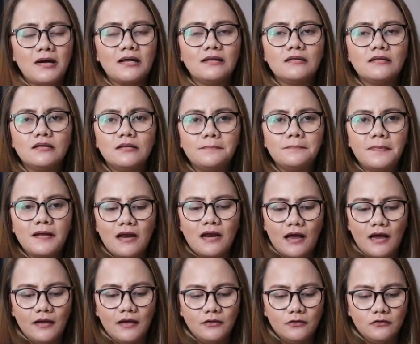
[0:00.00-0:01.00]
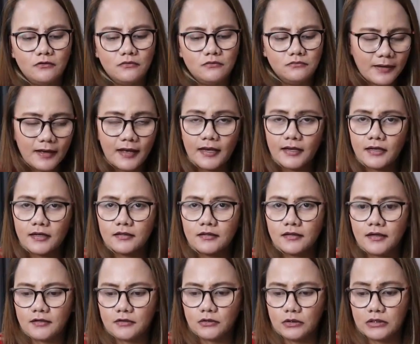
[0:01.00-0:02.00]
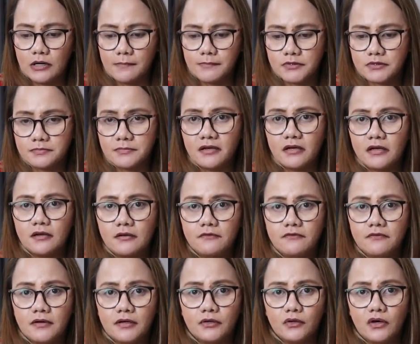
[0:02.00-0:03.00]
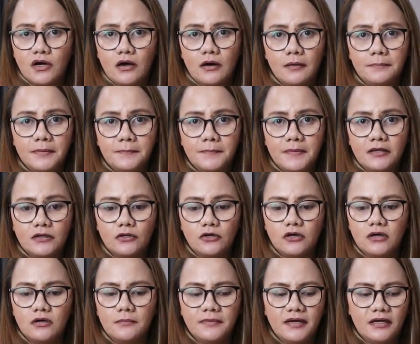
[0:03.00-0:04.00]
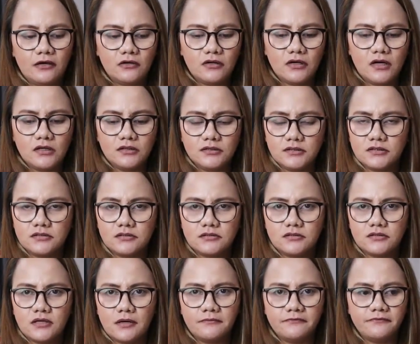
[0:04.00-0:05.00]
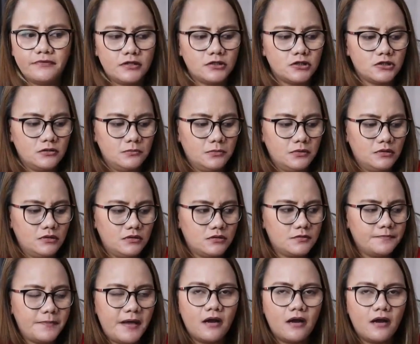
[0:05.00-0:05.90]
Maganda din pala yung makain ka neto tapos may ano ka, pipino or mayroon kang some vegetables.